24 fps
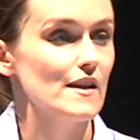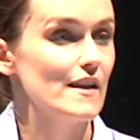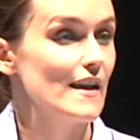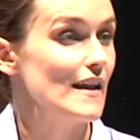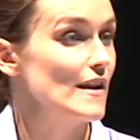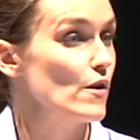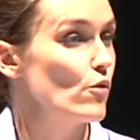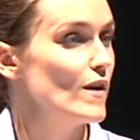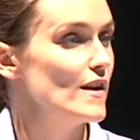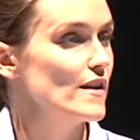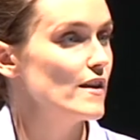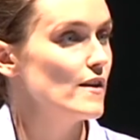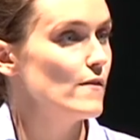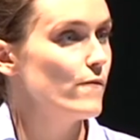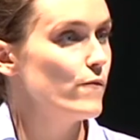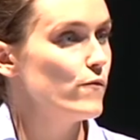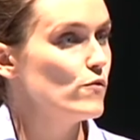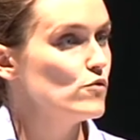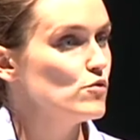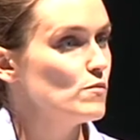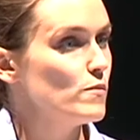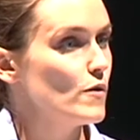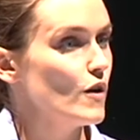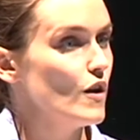que al igual que el
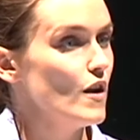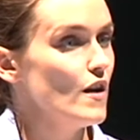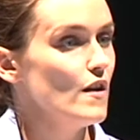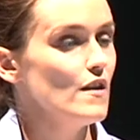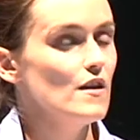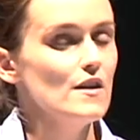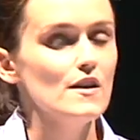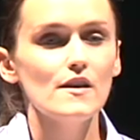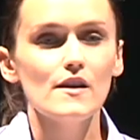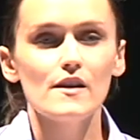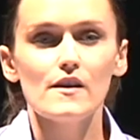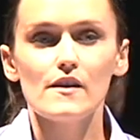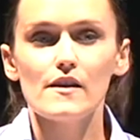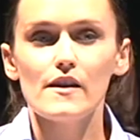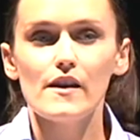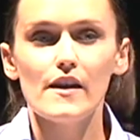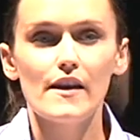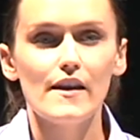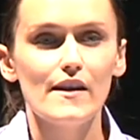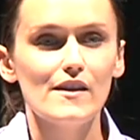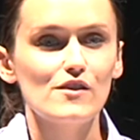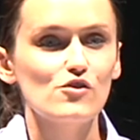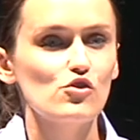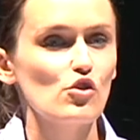fútbol,
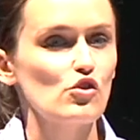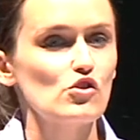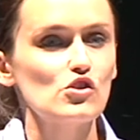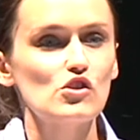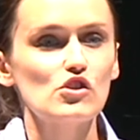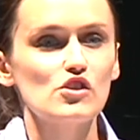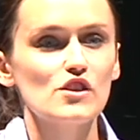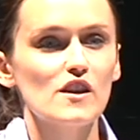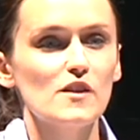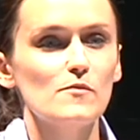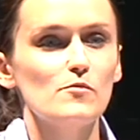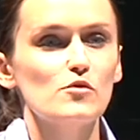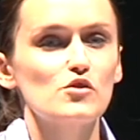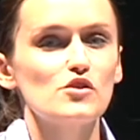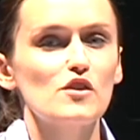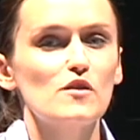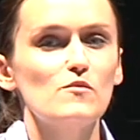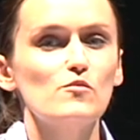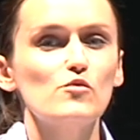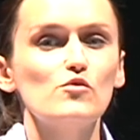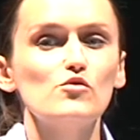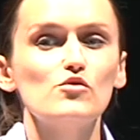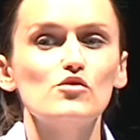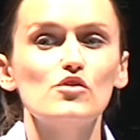eh, todos los equipos del
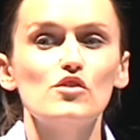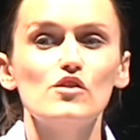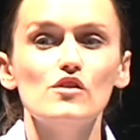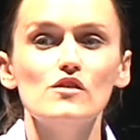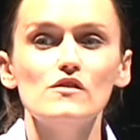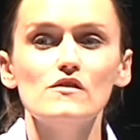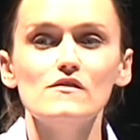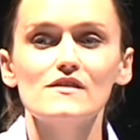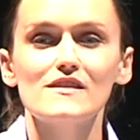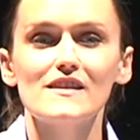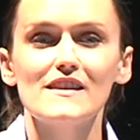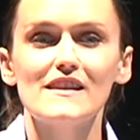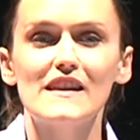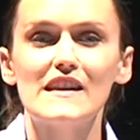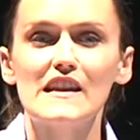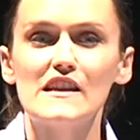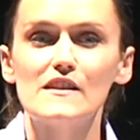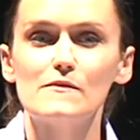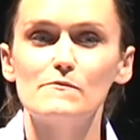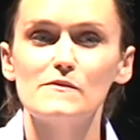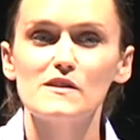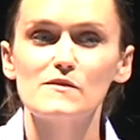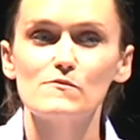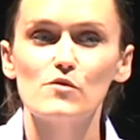mundo tienen
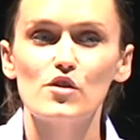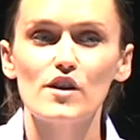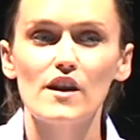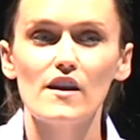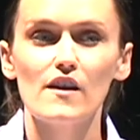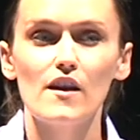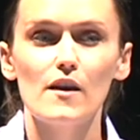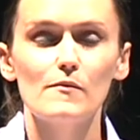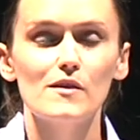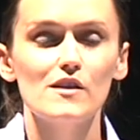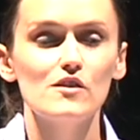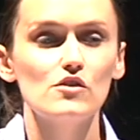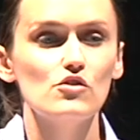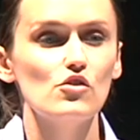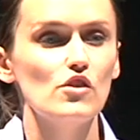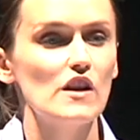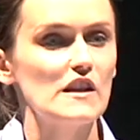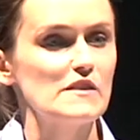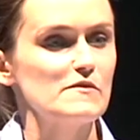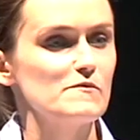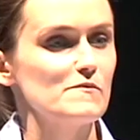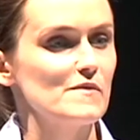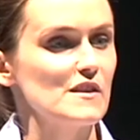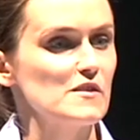el mismo reglamento,
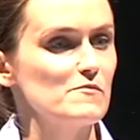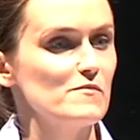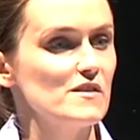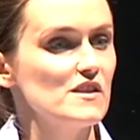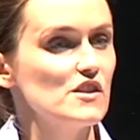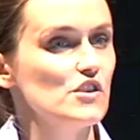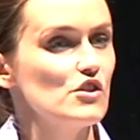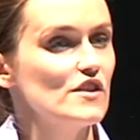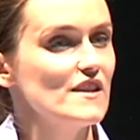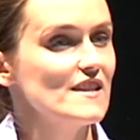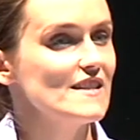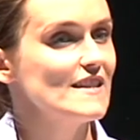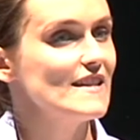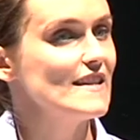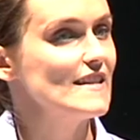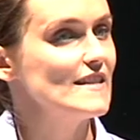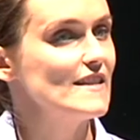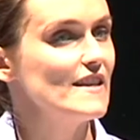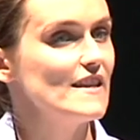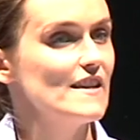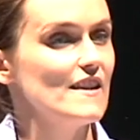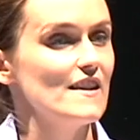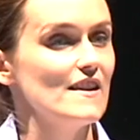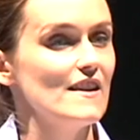las mismas misiones y
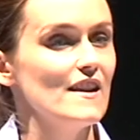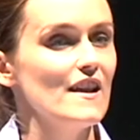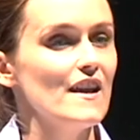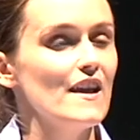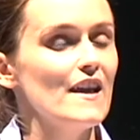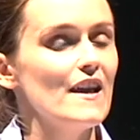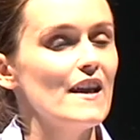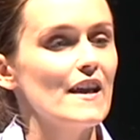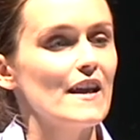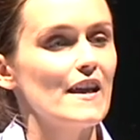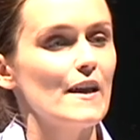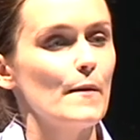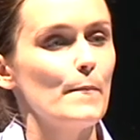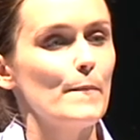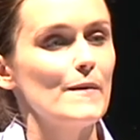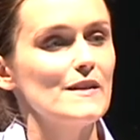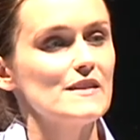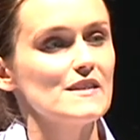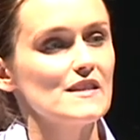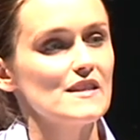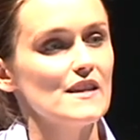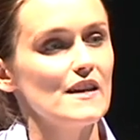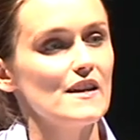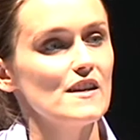tienen que
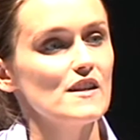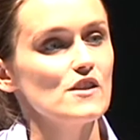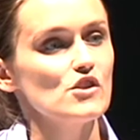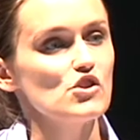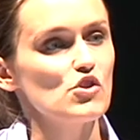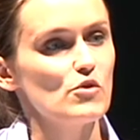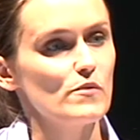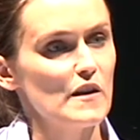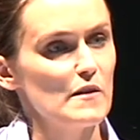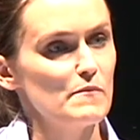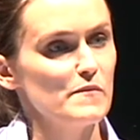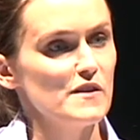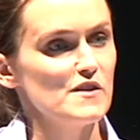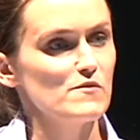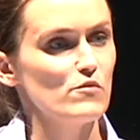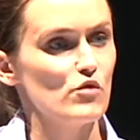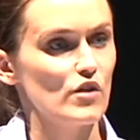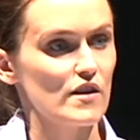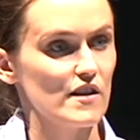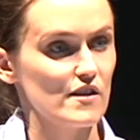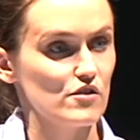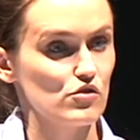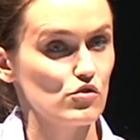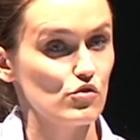pensar sobre el mismo
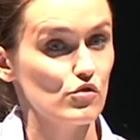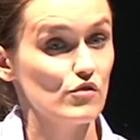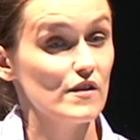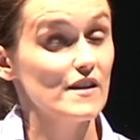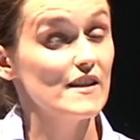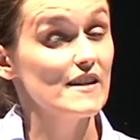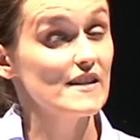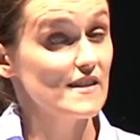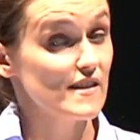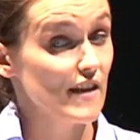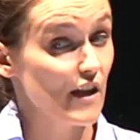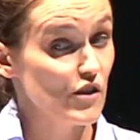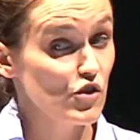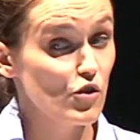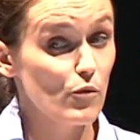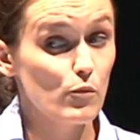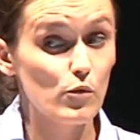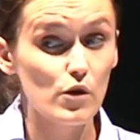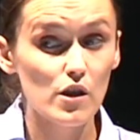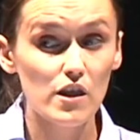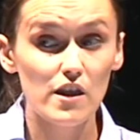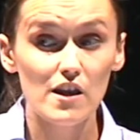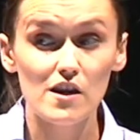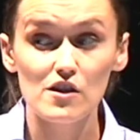reto. Este año,
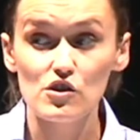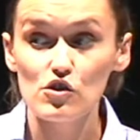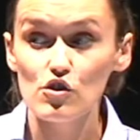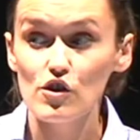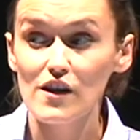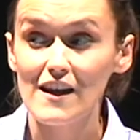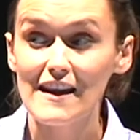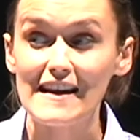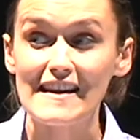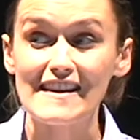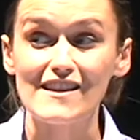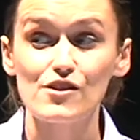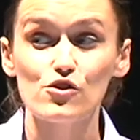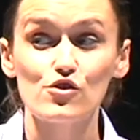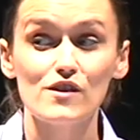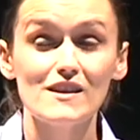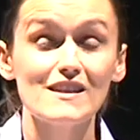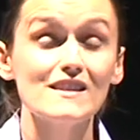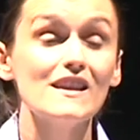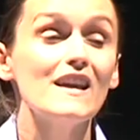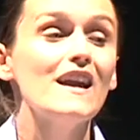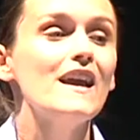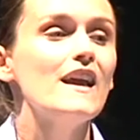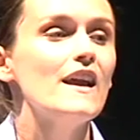por cierto, el reto
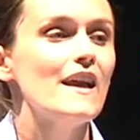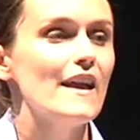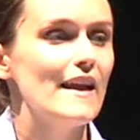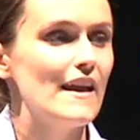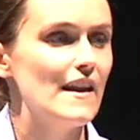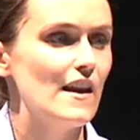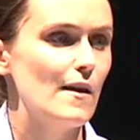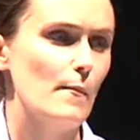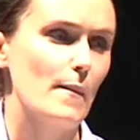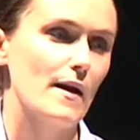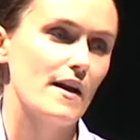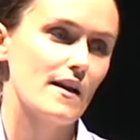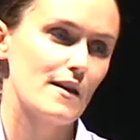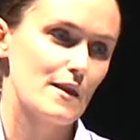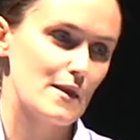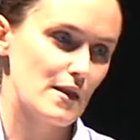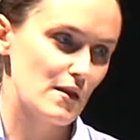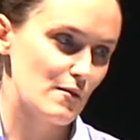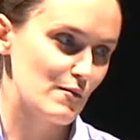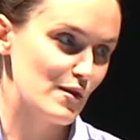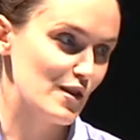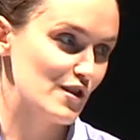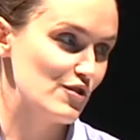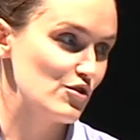es el
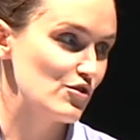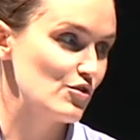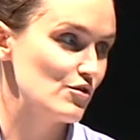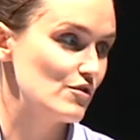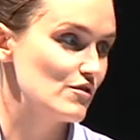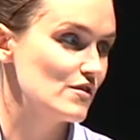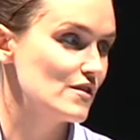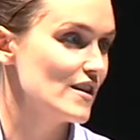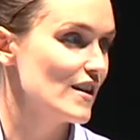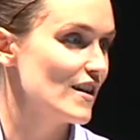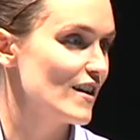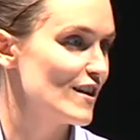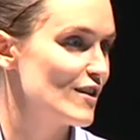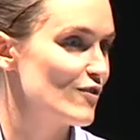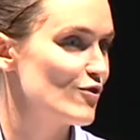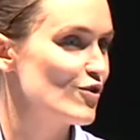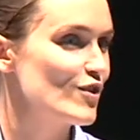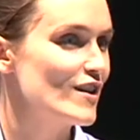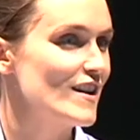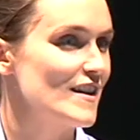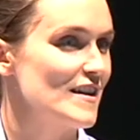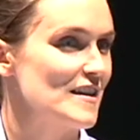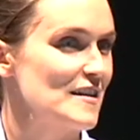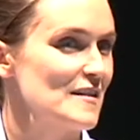envejecimiento, que creo
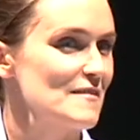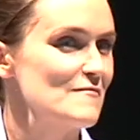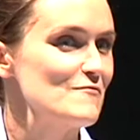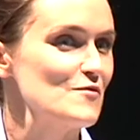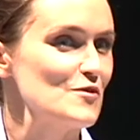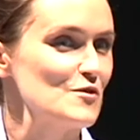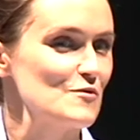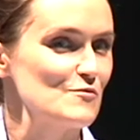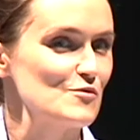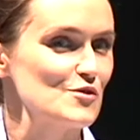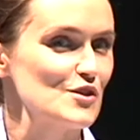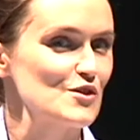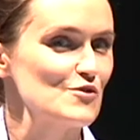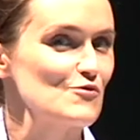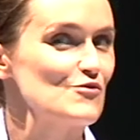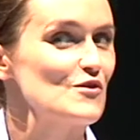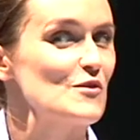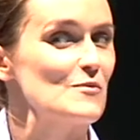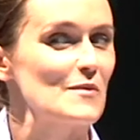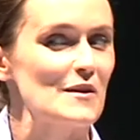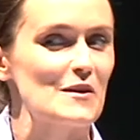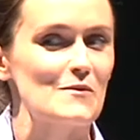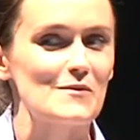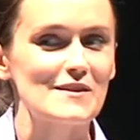que bueno, pues es un
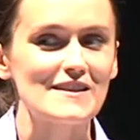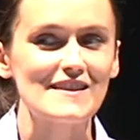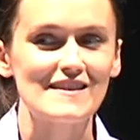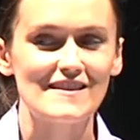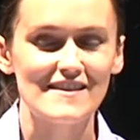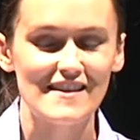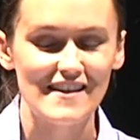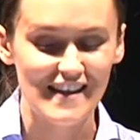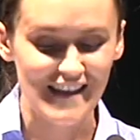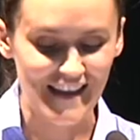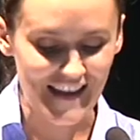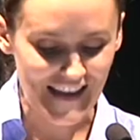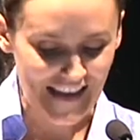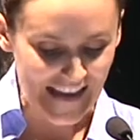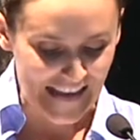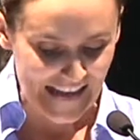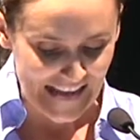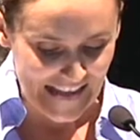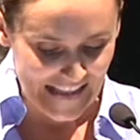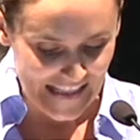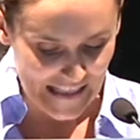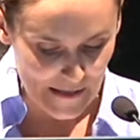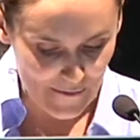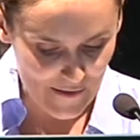tema de bastante,
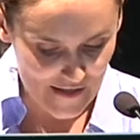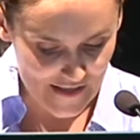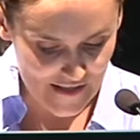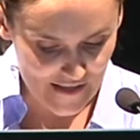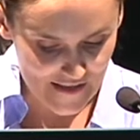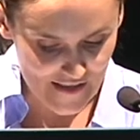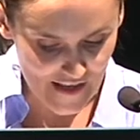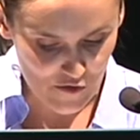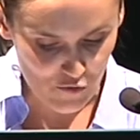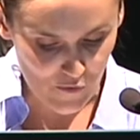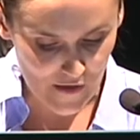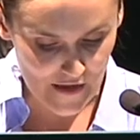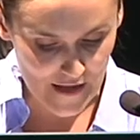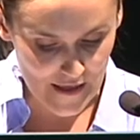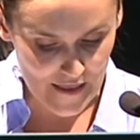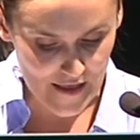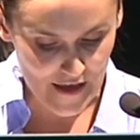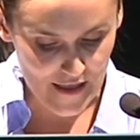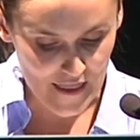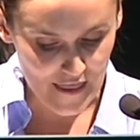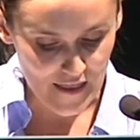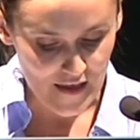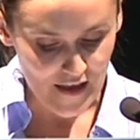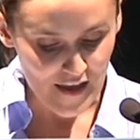de bastante
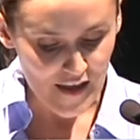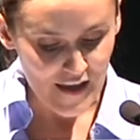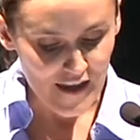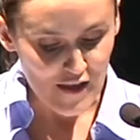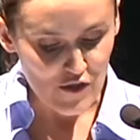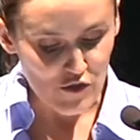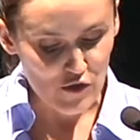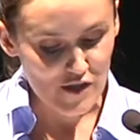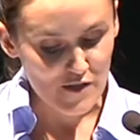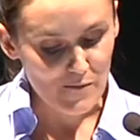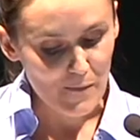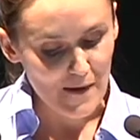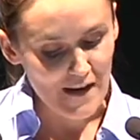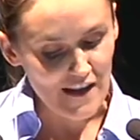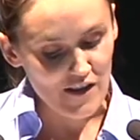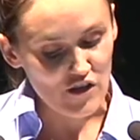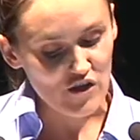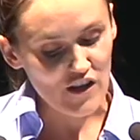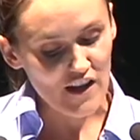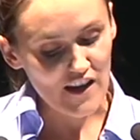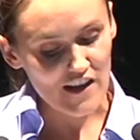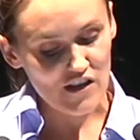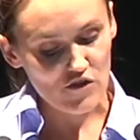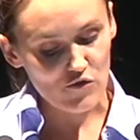actualidad. Entonces, para que
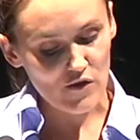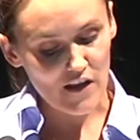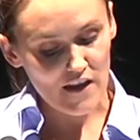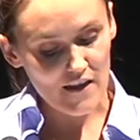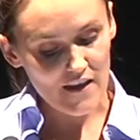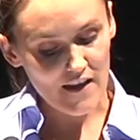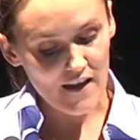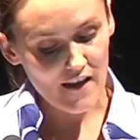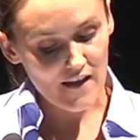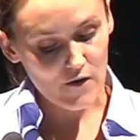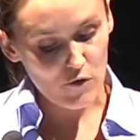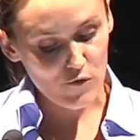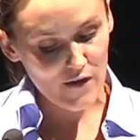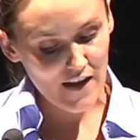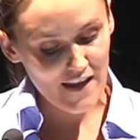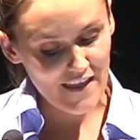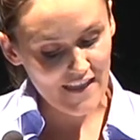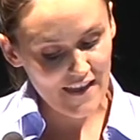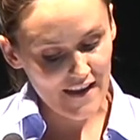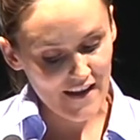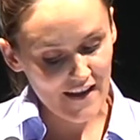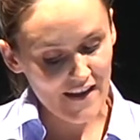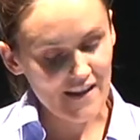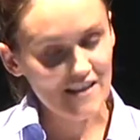os hagáis una
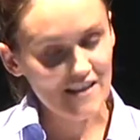idea,